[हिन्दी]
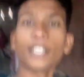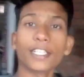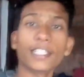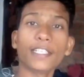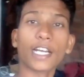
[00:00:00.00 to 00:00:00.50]

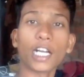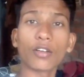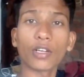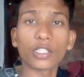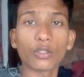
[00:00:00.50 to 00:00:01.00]
नहा
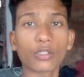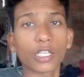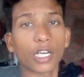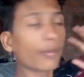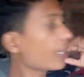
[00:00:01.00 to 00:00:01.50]
हाथ धोकर
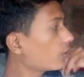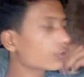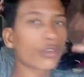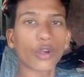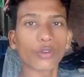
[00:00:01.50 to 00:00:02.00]
हमें हो
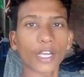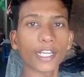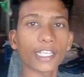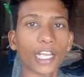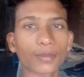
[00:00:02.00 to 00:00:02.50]
चुका हूँ रेडी
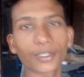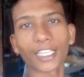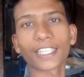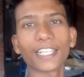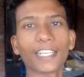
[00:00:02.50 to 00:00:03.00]
अब चलते
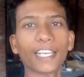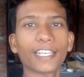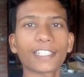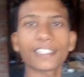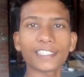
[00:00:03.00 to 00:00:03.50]
हैं
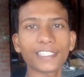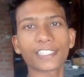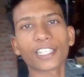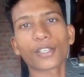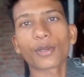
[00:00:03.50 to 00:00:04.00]
डायरेक्ट नीचे
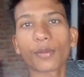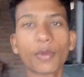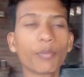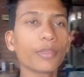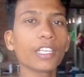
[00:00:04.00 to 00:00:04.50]
क्योंकि
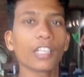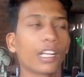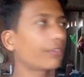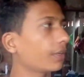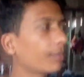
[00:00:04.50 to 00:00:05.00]
मम्मी या
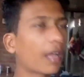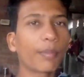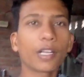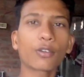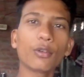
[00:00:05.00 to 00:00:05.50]
फिर पापा
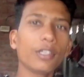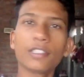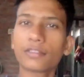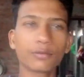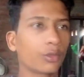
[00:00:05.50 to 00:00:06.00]
कोई
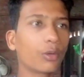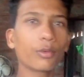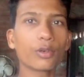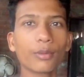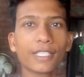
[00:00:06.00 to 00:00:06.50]
दोनों
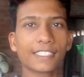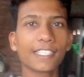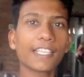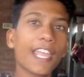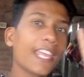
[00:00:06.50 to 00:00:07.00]
में से
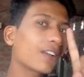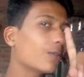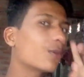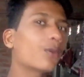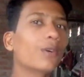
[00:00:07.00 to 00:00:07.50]
एक लोग
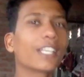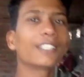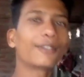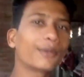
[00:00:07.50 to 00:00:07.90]
होंगे जरूर